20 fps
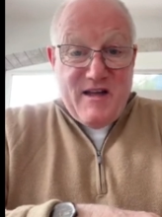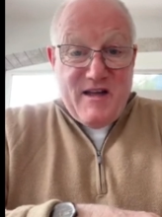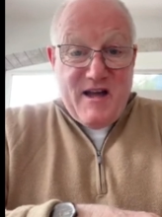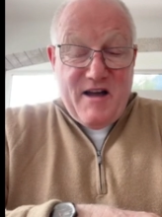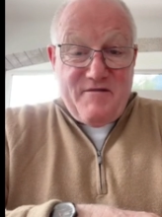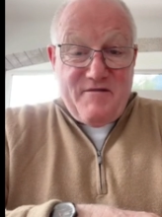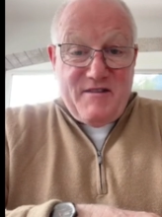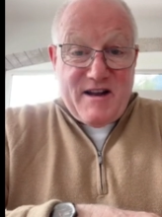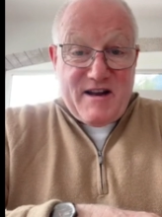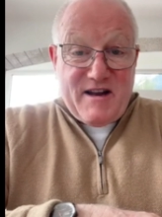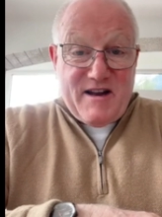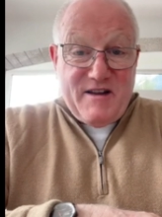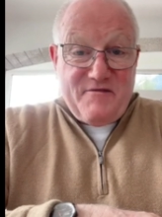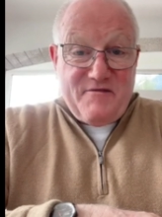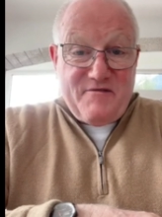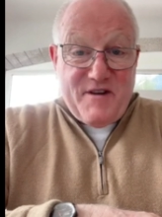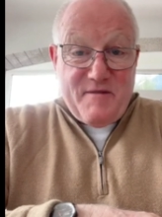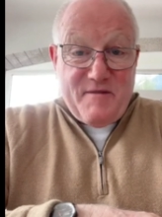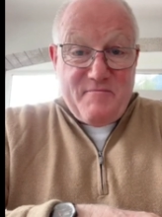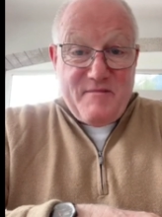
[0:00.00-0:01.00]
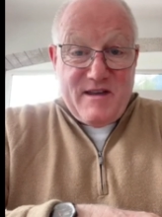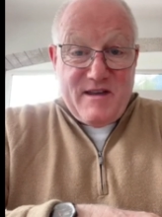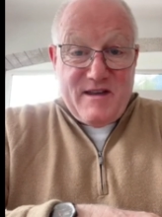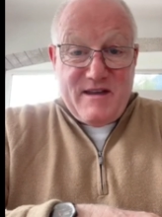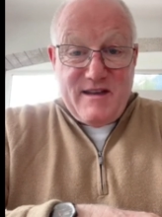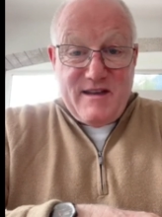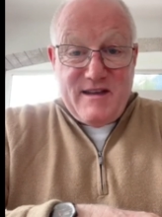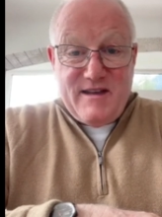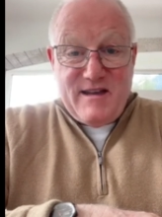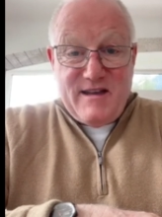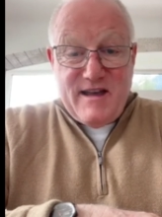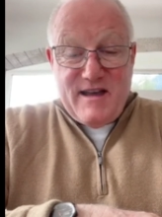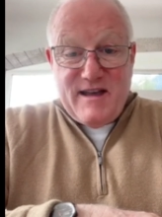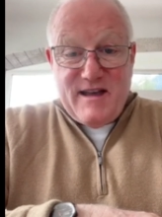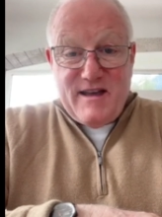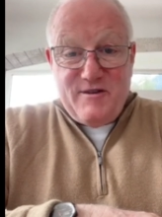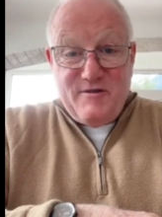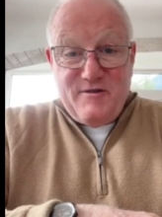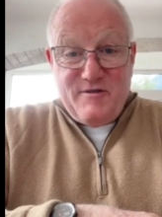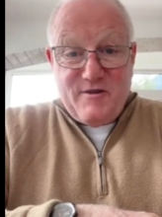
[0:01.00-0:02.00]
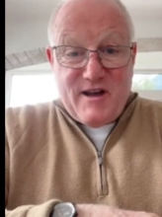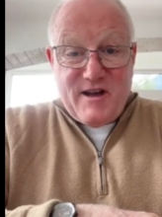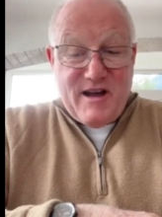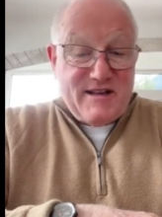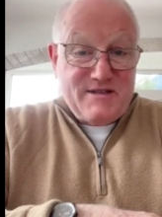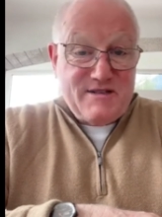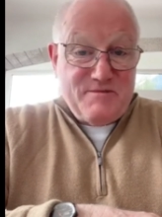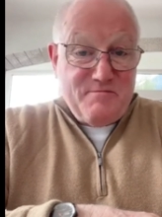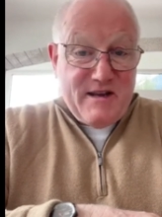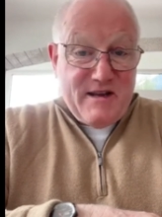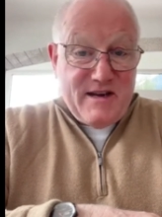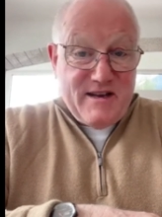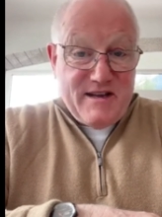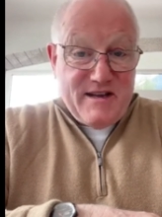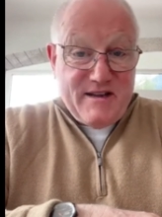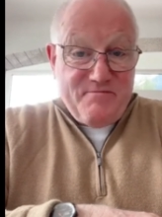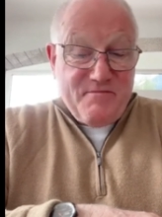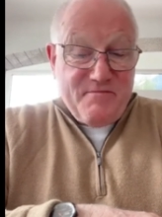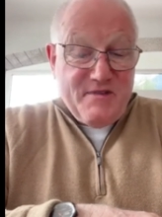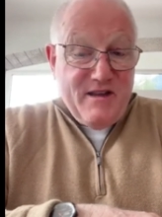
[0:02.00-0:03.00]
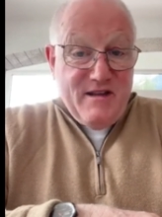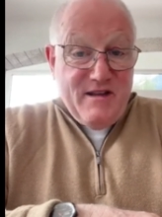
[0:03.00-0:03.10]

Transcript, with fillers: avec les femmes et, une race mêlée.